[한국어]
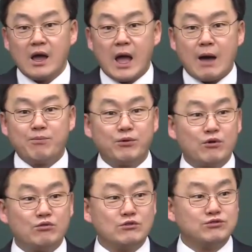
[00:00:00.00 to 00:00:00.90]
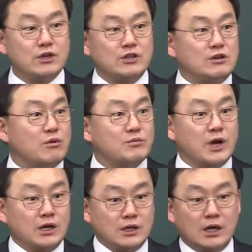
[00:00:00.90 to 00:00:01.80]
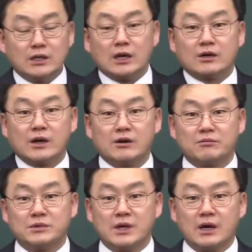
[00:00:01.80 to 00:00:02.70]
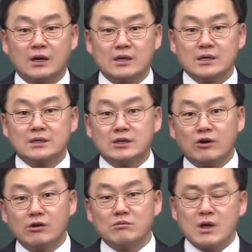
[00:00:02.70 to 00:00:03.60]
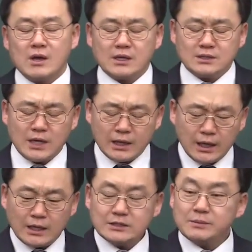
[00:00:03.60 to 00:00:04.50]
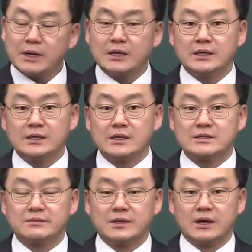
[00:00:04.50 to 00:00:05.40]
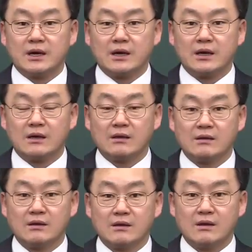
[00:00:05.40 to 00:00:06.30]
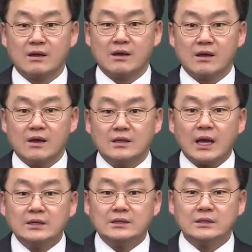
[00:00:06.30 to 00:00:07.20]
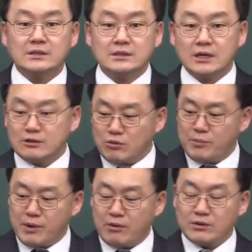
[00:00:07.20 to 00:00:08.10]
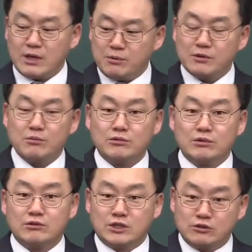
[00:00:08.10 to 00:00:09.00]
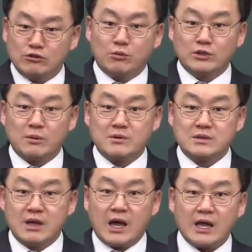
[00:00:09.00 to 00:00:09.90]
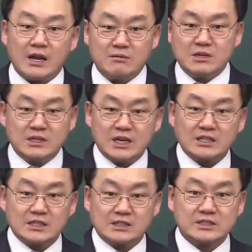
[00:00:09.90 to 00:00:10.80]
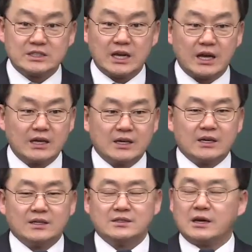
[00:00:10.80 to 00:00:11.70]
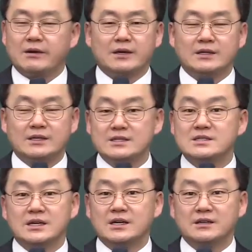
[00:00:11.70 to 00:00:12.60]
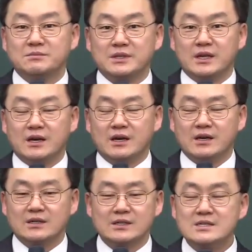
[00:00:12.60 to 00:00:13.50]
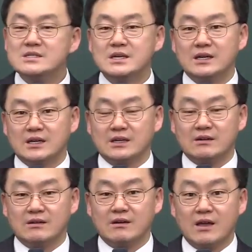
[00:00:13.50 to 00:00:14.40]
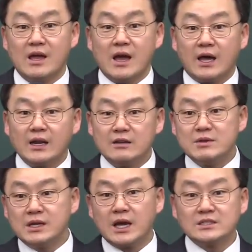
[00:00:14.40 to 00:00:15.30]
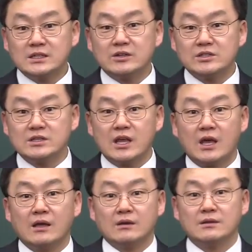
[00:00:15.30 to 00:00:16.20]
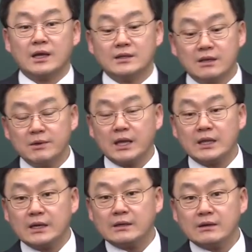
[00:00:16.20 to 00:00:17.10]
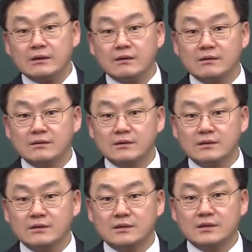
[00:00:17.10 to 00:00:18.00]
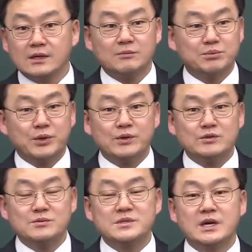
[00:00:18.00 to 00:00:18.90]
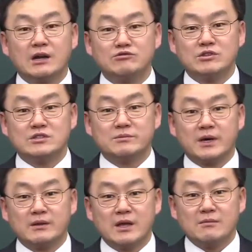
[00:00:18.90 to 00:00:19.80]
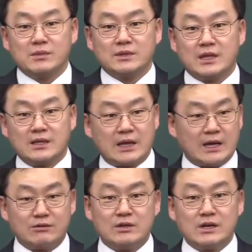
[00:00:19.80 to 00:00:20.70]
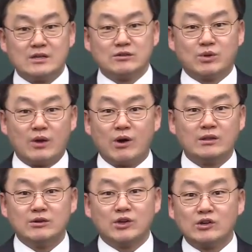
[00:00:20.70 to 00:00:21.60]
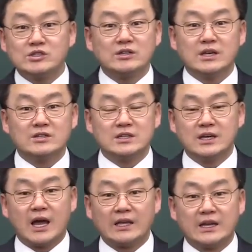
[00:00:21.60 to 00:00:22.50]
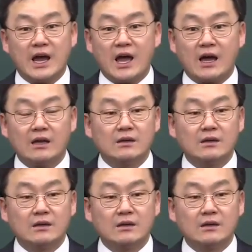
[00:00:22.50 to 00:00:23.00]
앞으로 우리 후대들이 뭡니까? 이렇게 될 거라는 겁니다. 근데 여러분 착각하지 말아야 될 게 있습니다. 나는 은혜도 못 받고 예배도 못 드리고 기도도 못 하면서 하나님 이렇게 하실 것이야. 자, 큰 착각입니다. 큰 착각인 거예요 하나님 이렇게 하실 것인데 나 때문에 안 되는 거예요. 아니, 표현이 좀 이상할 수 있지만 뭐 나, 로 인해서 되고 안 되고 결정되어지는 게 아니라